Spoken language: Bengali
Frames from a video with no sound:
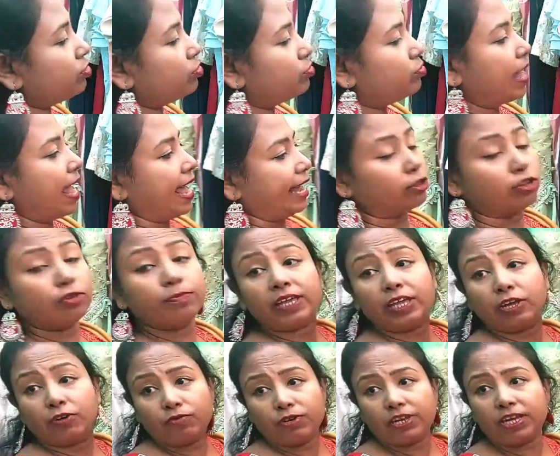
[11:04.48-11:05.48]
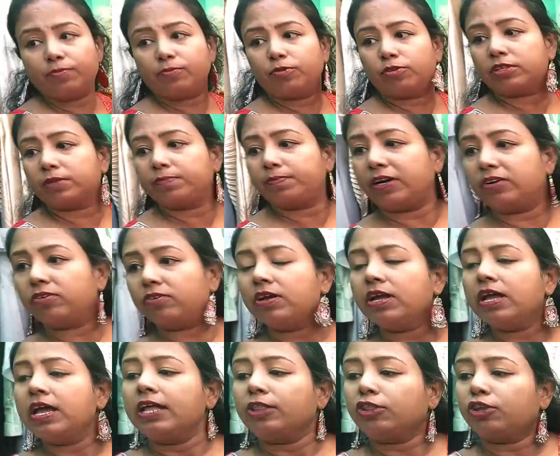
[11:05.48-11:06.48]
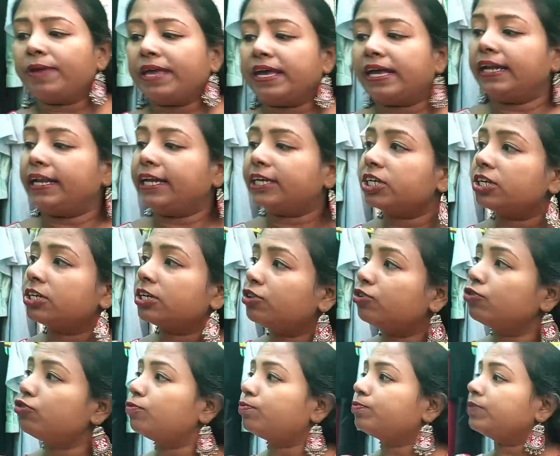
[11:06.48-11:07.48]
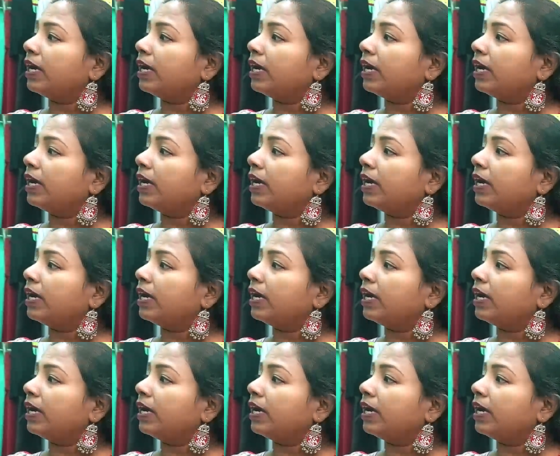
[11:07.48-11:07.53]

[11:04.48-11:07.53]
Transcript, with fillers: কিন্তু একদম ইউনিক বলতে পারো তবে এই কালেকশন কিন্তু খুব